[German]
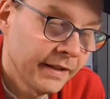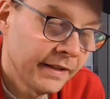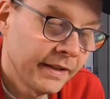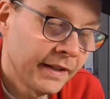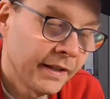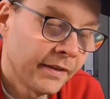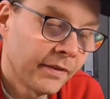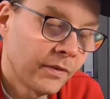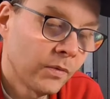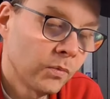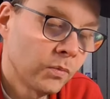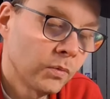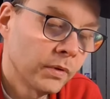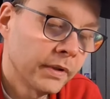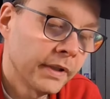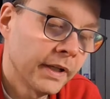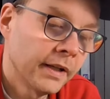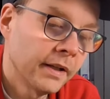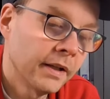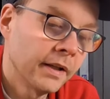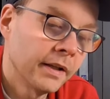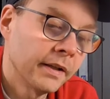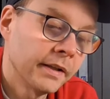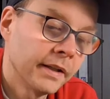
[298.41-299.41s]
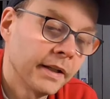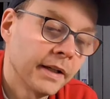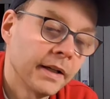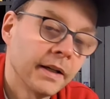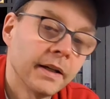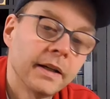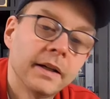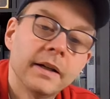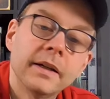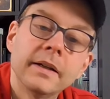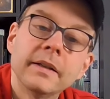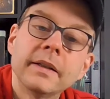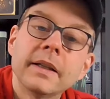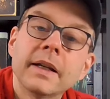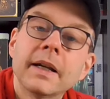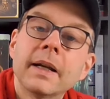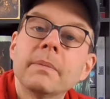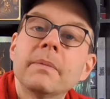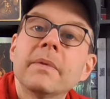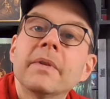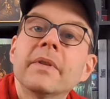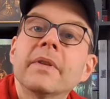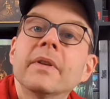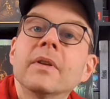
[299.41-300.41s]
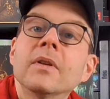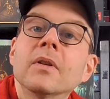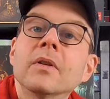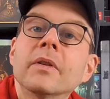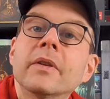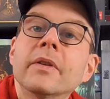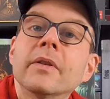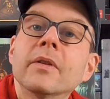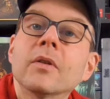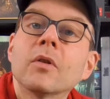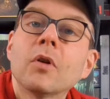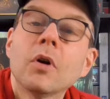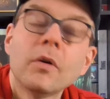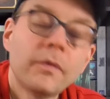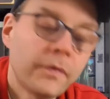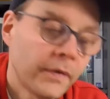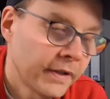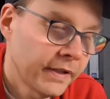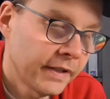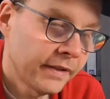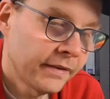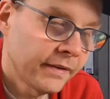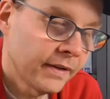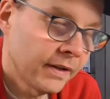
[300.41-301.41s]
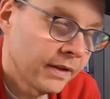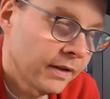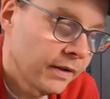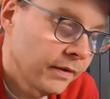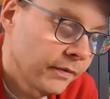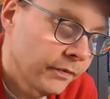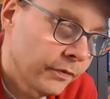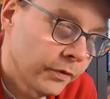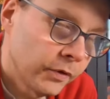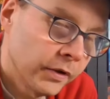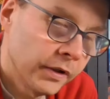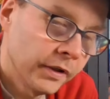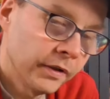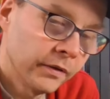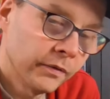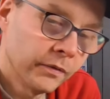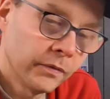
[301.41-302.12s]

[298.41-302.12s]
Der zu, der, der, dann gibt es hier noch diese Koffer, die sind dann hier für die